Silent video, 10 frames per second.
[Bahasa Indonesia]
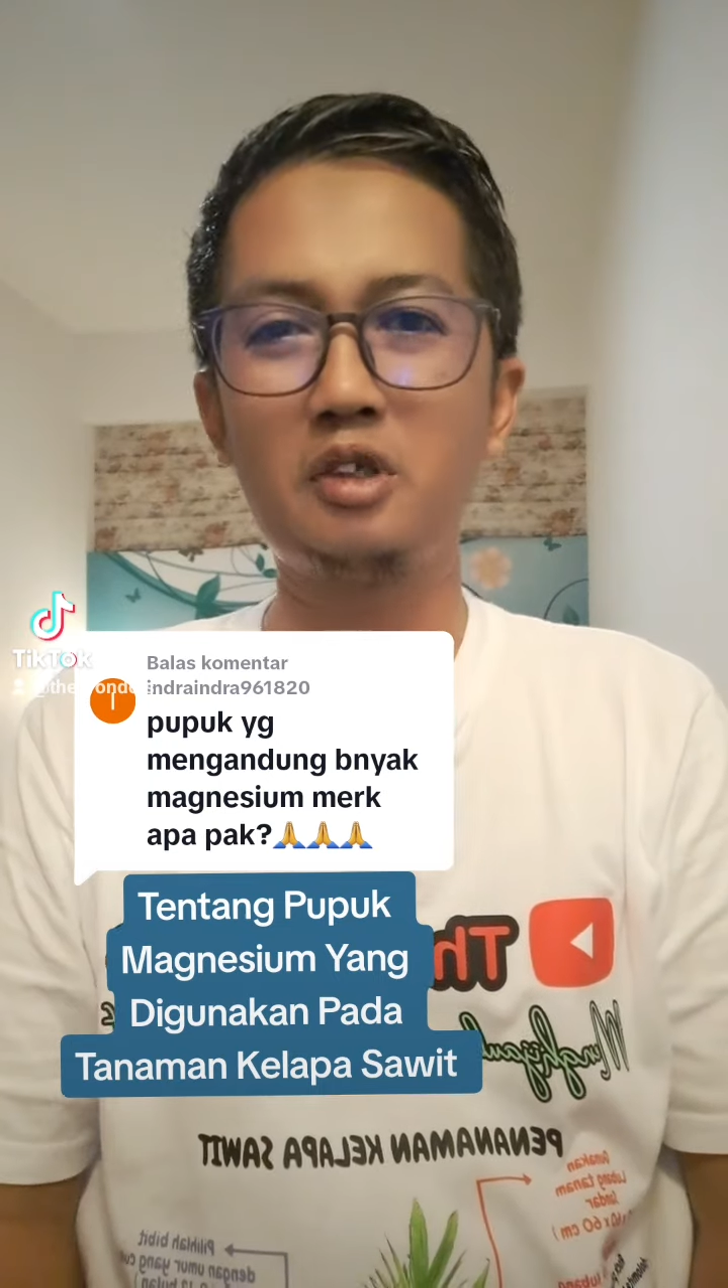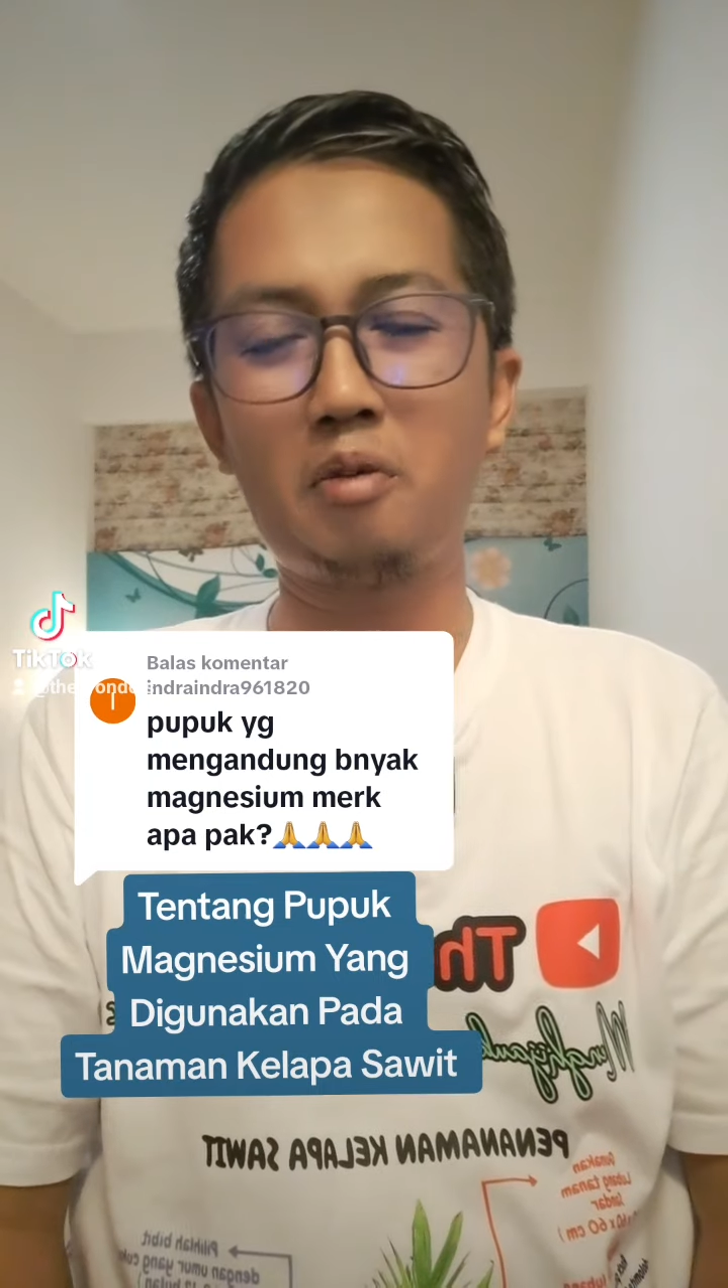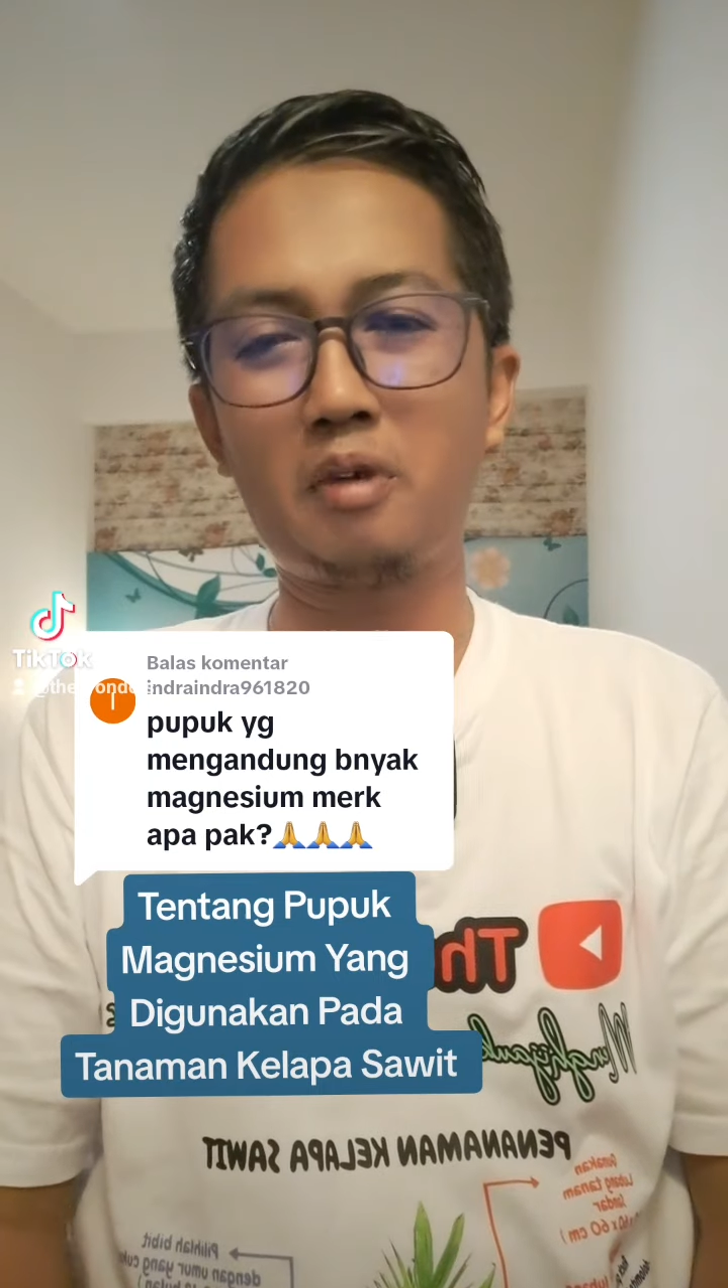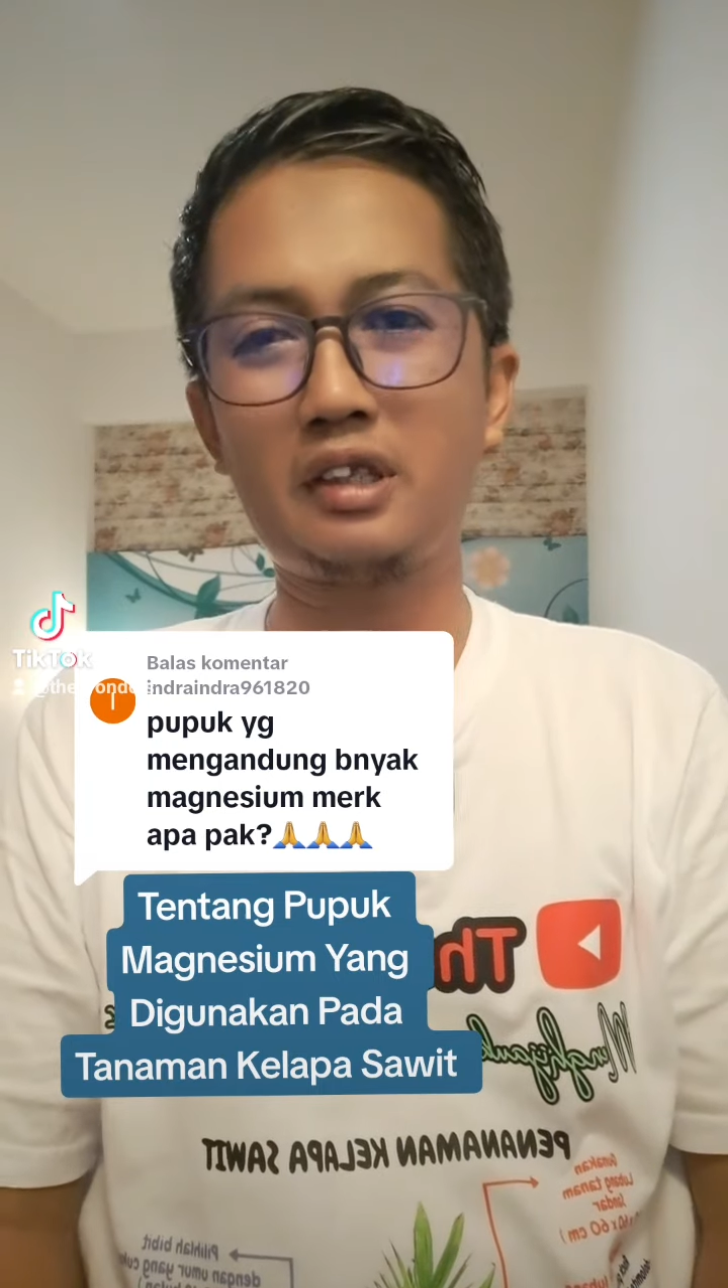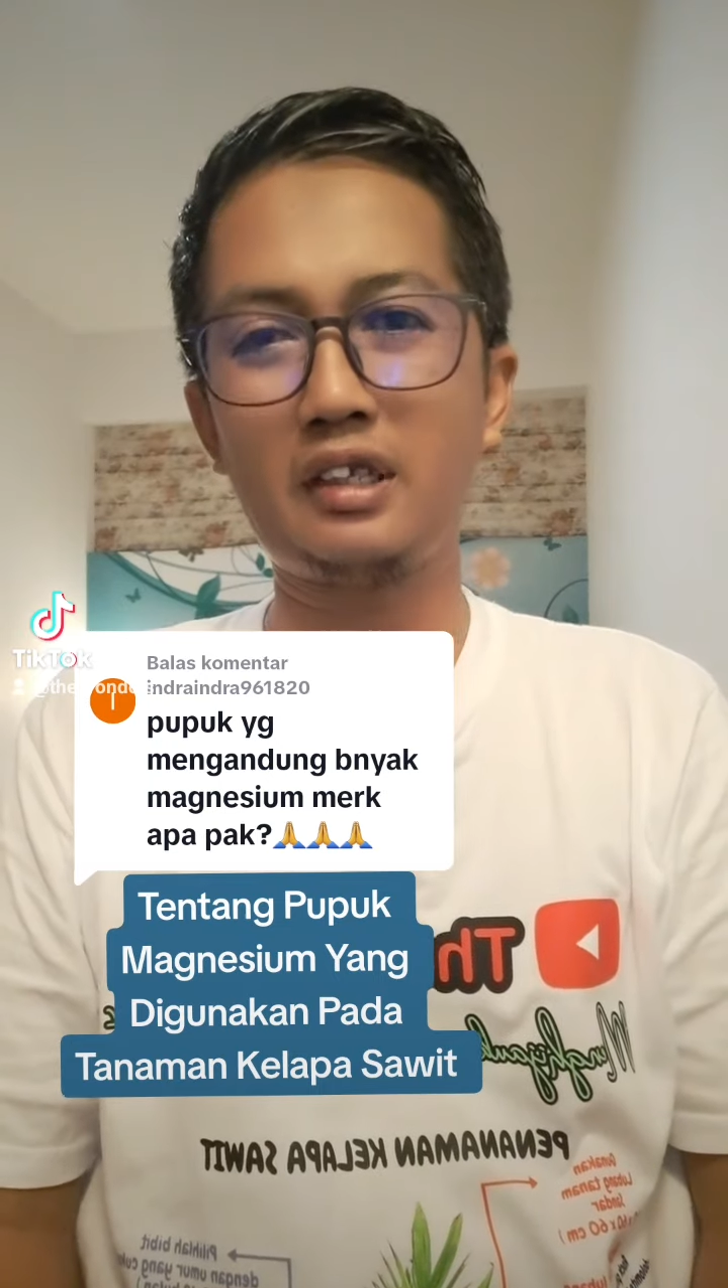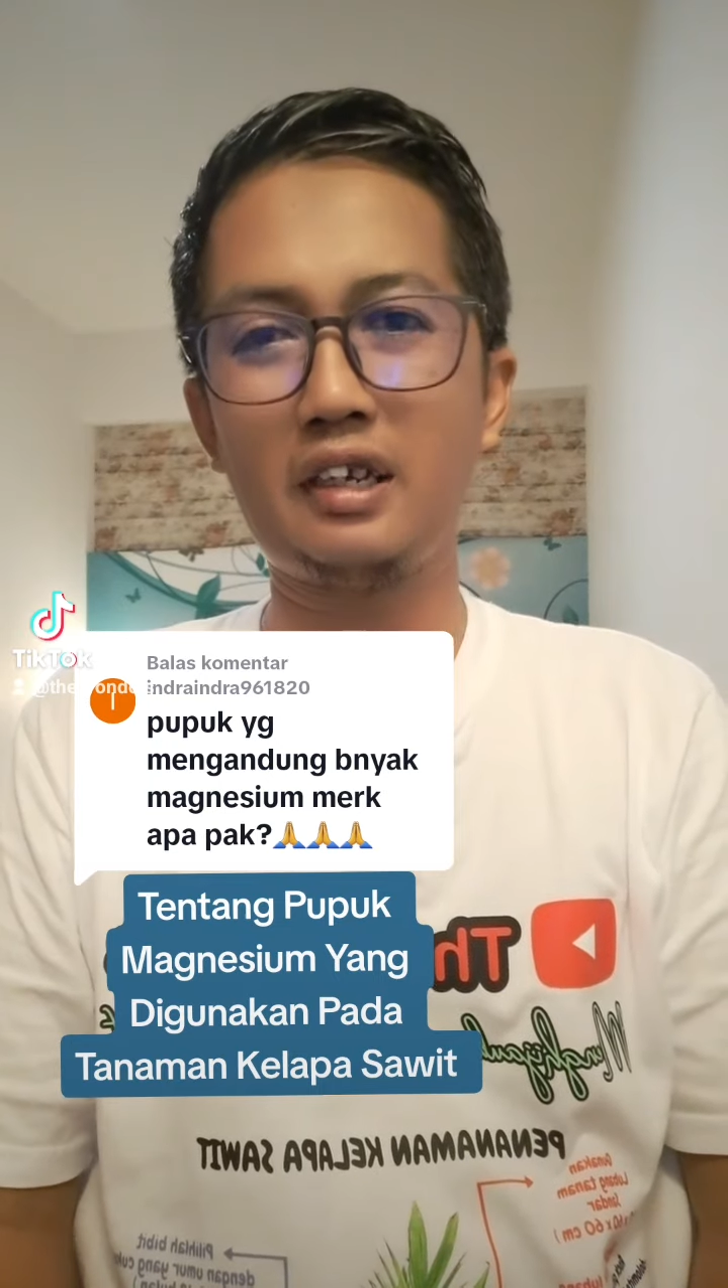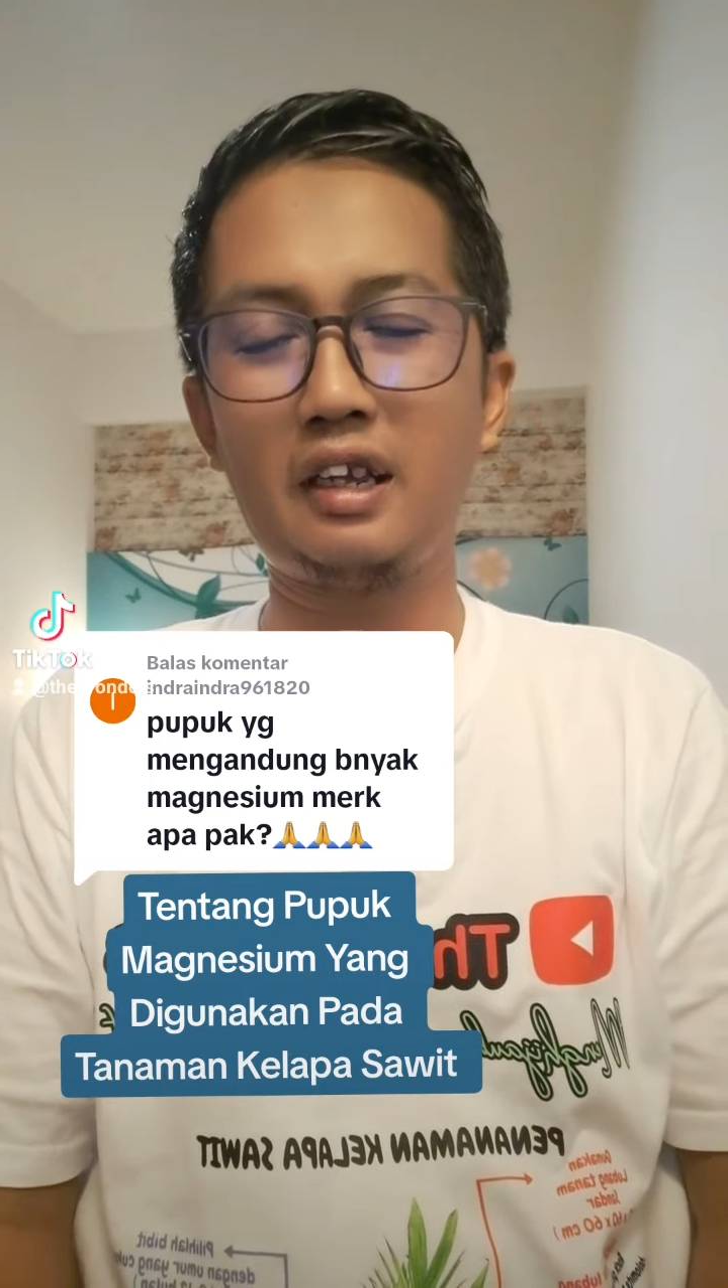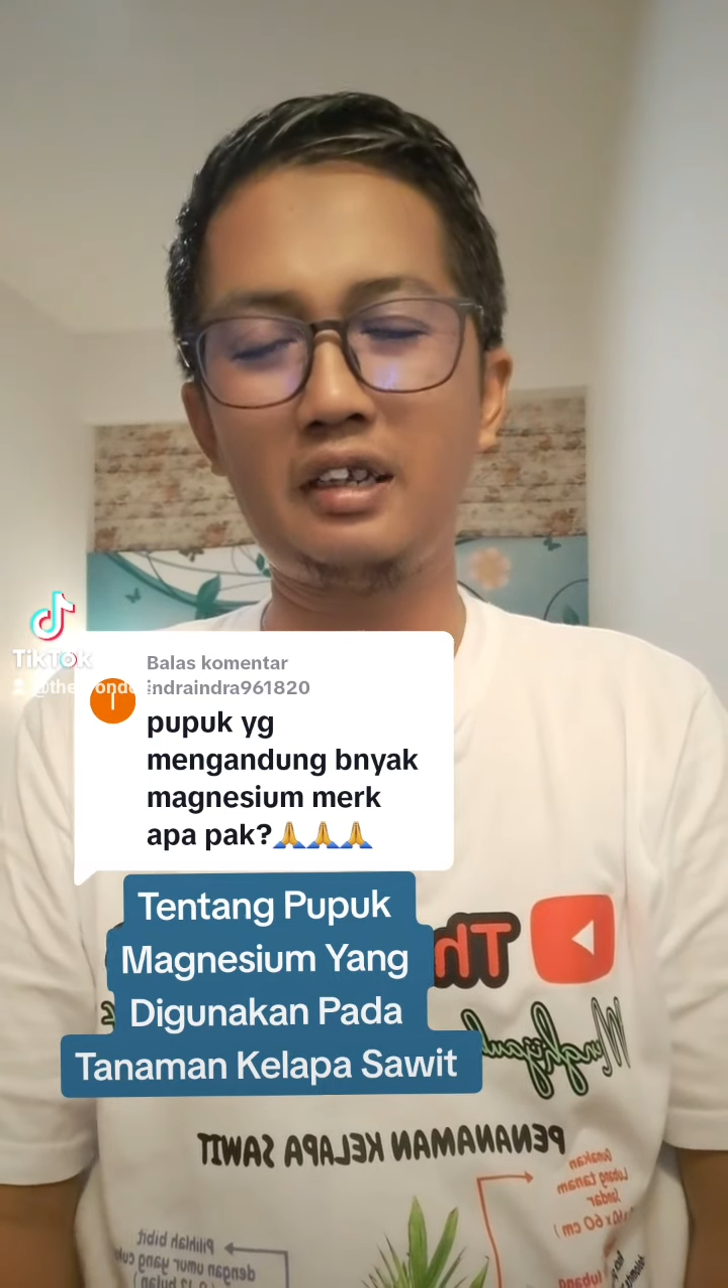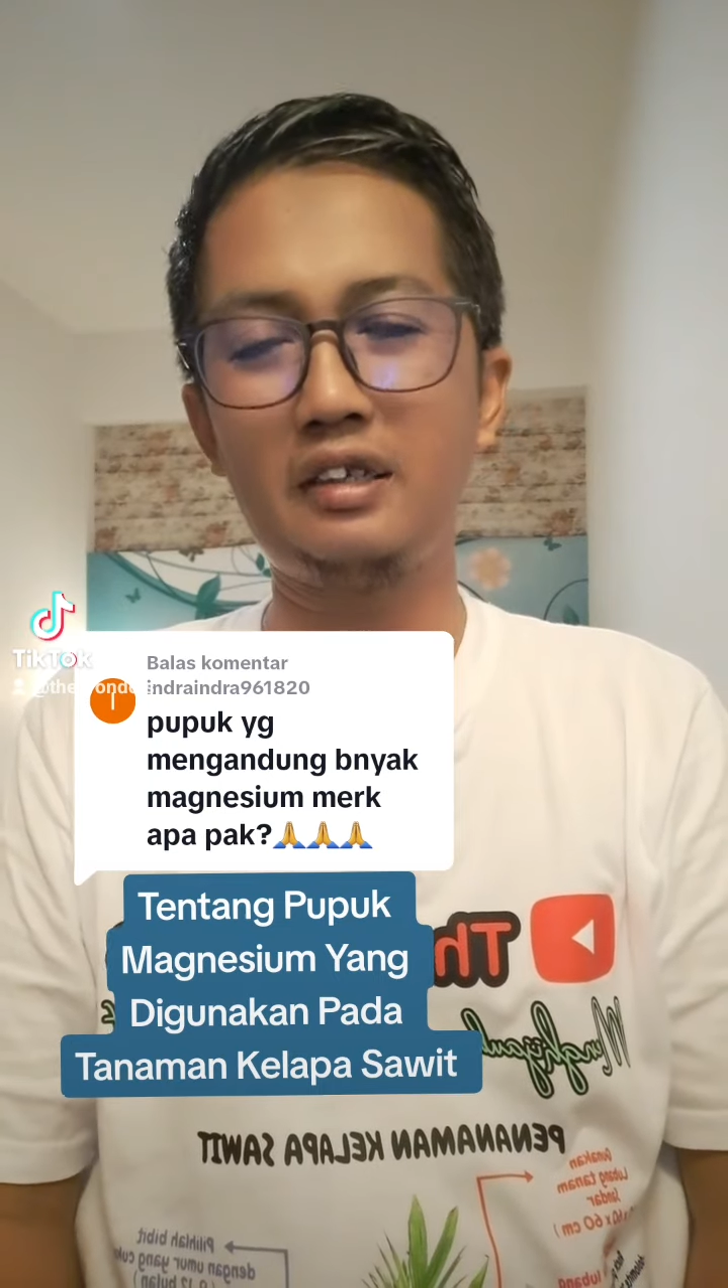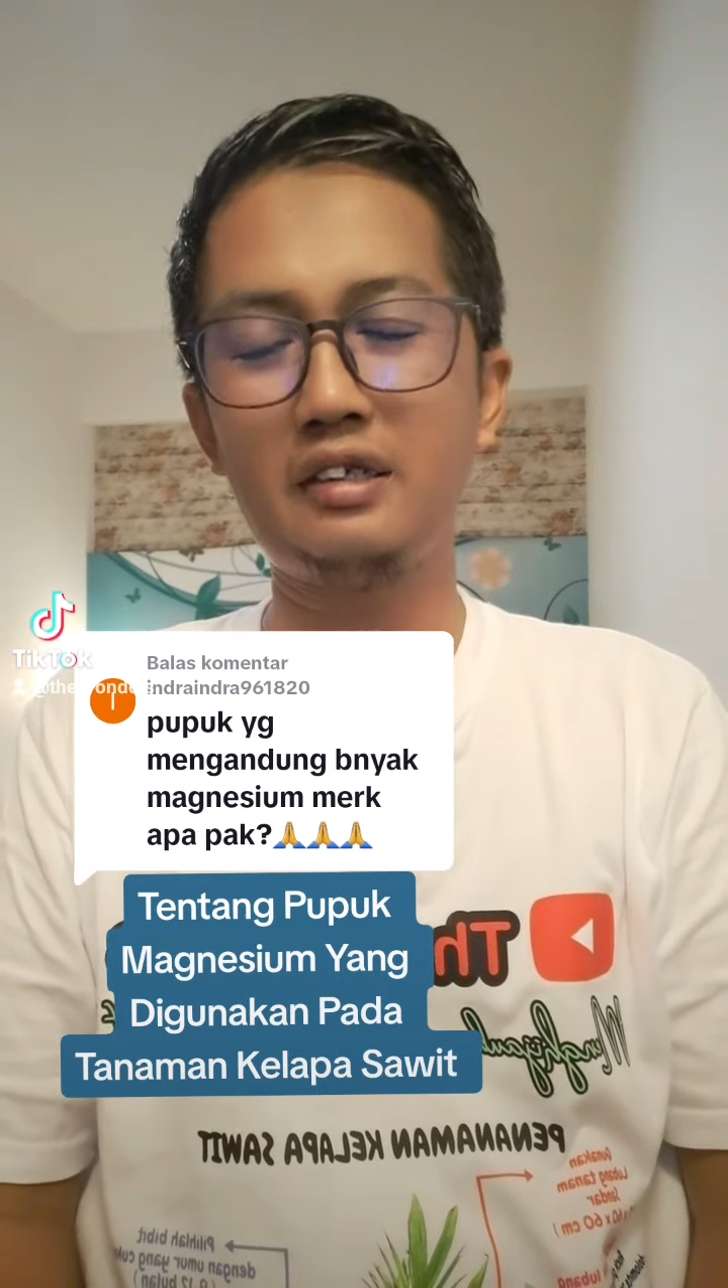Menjawab
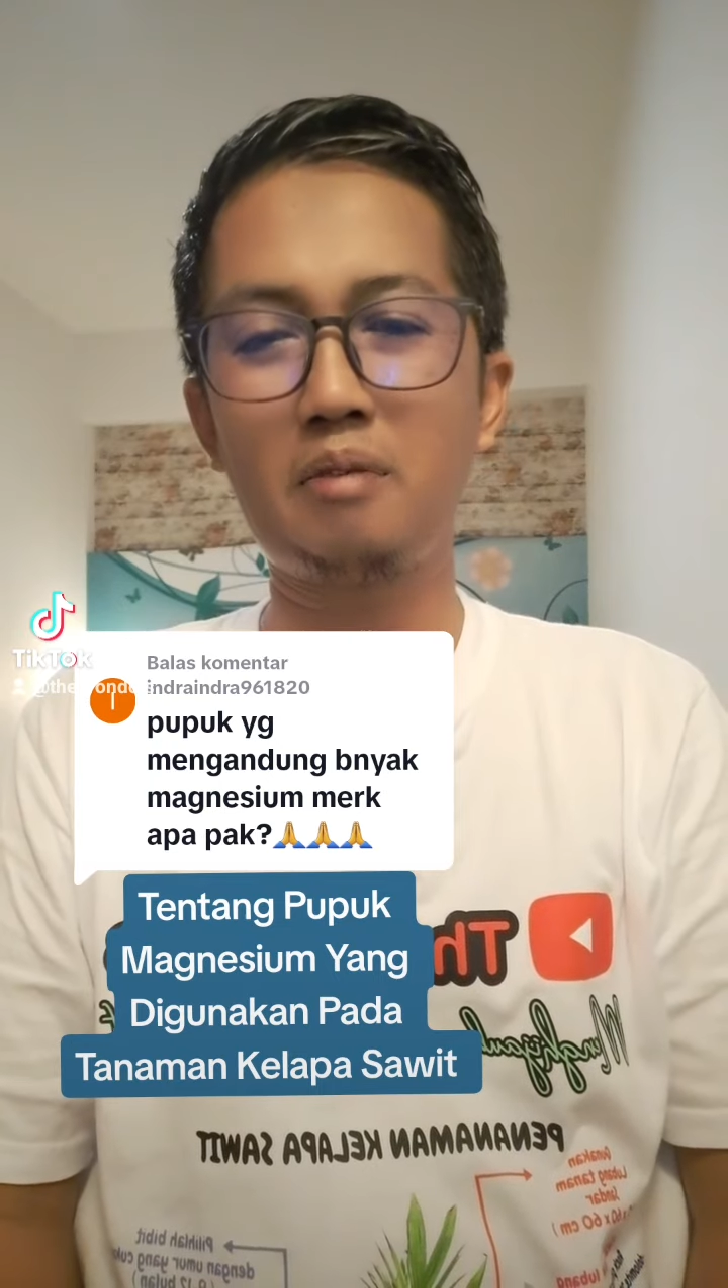pertanyaan dari